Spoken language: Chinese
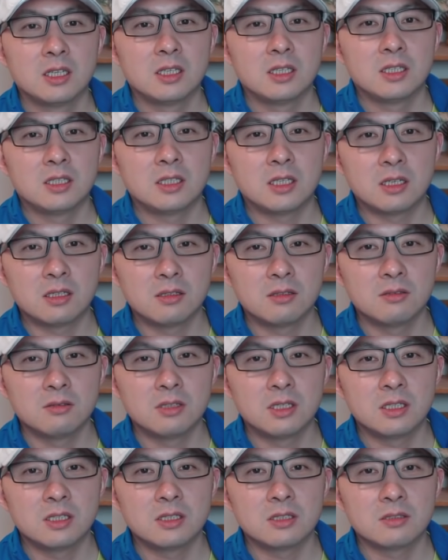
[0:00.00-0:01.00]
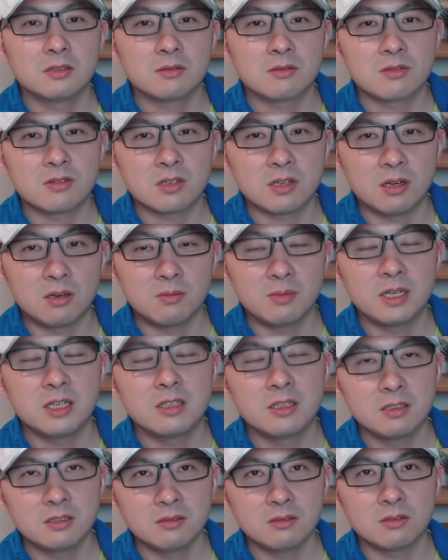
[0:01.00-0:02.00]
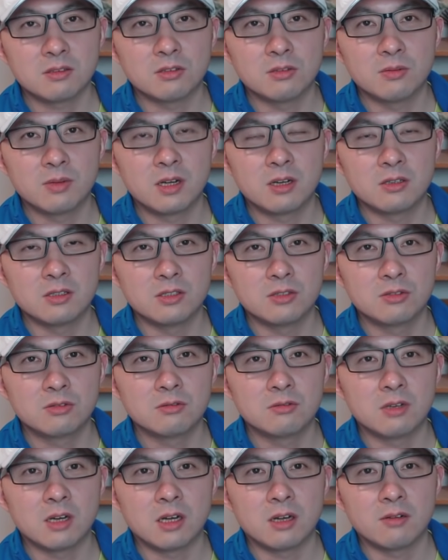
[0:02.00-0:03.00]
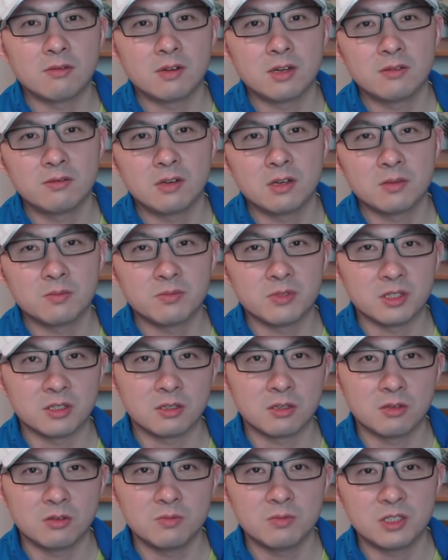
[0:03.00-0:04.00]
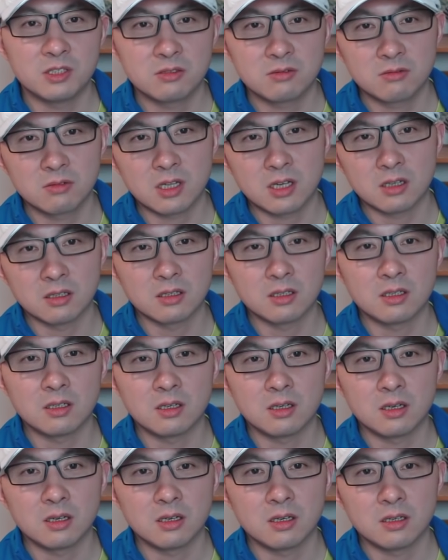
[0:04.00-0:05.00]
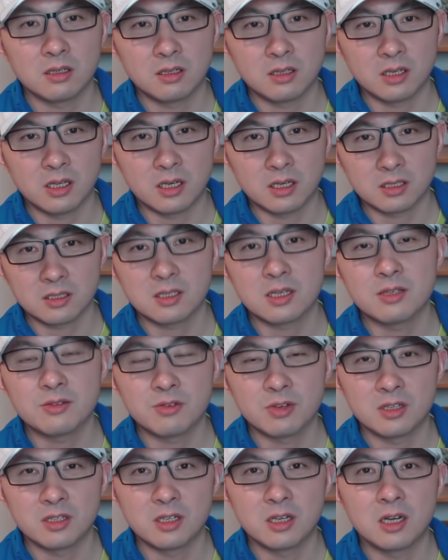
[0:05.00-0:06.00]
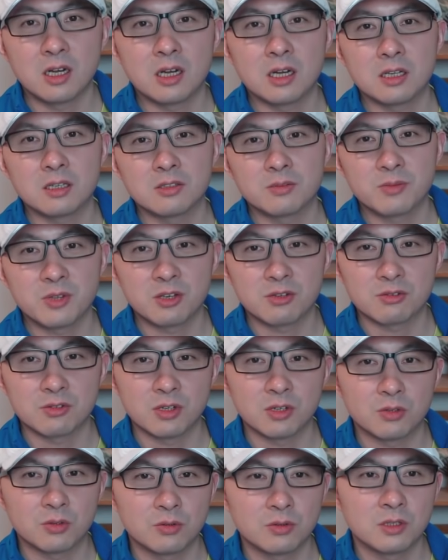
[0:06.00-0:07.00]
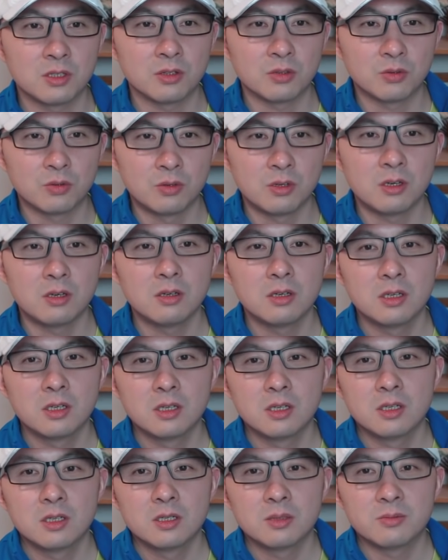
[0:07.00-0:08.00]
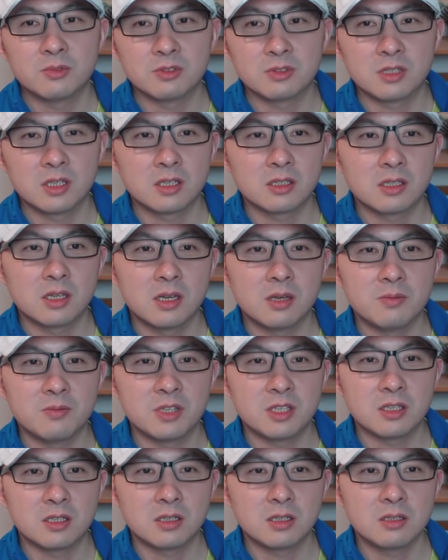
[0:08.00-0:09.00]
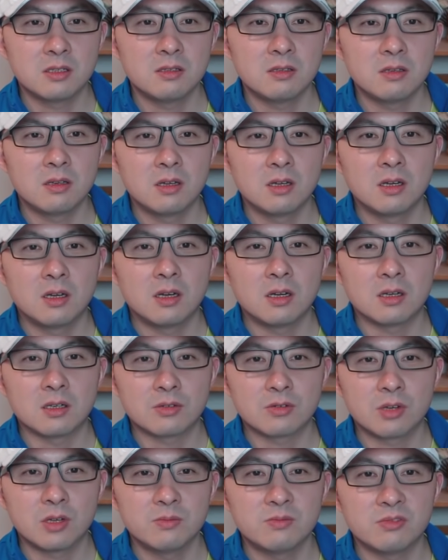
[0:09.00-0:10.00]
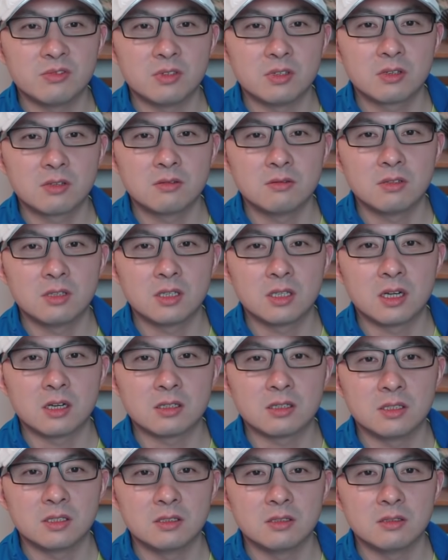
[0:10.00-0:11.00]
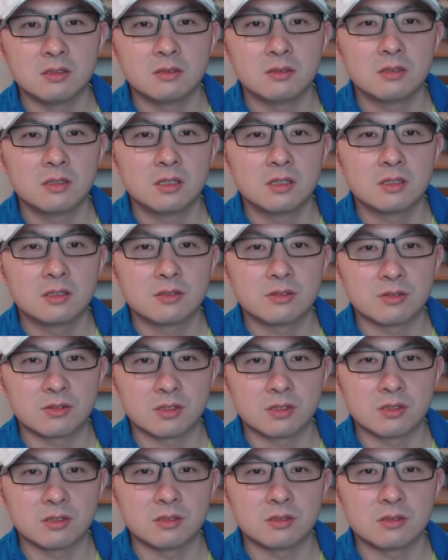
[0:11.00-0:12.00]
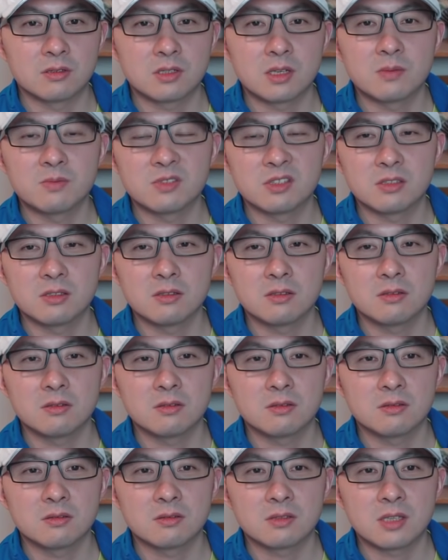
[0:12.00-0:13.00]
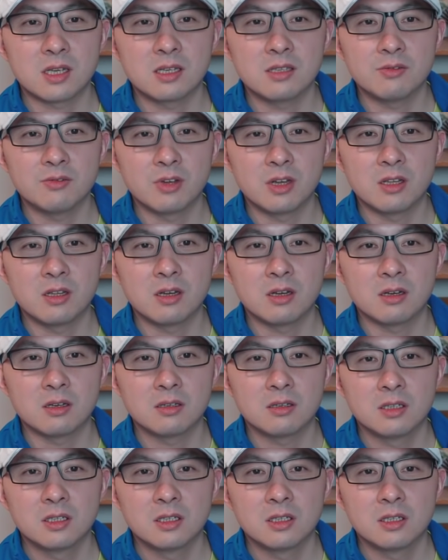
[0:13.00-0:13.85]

然后呢，乔拜登投票人数啊，往往比投民主党的两个参选人啊票数要多得多。比如像在密西根啊，川普和共和党人就是詹姆斯。参议员啊，